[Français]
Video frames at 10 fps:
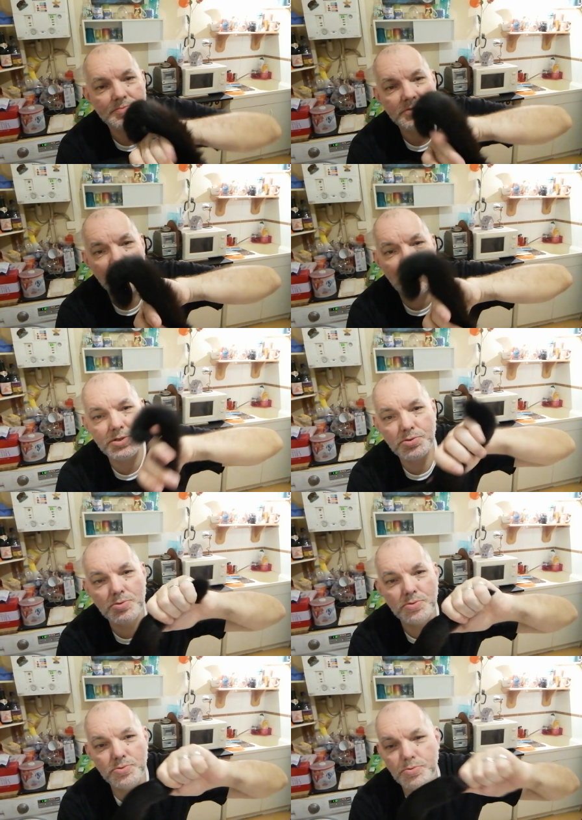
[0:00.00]
il y a la
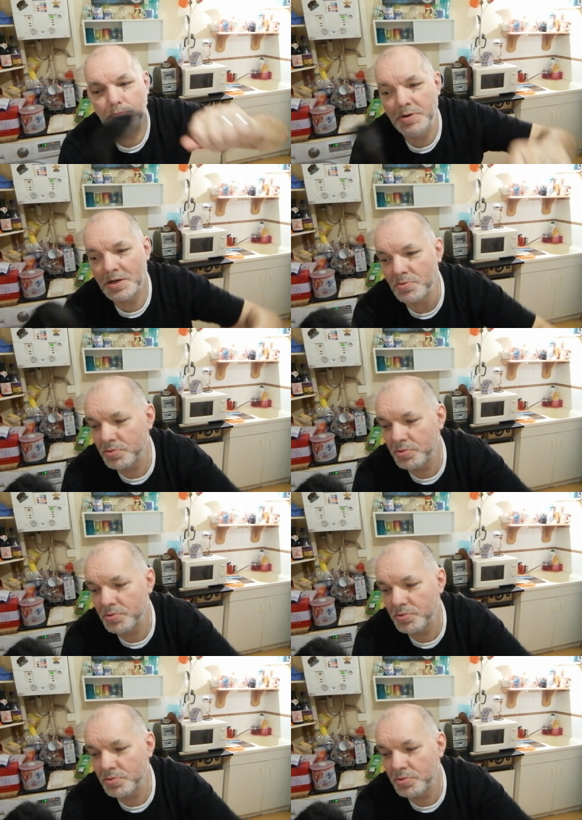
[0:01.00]
queue du Black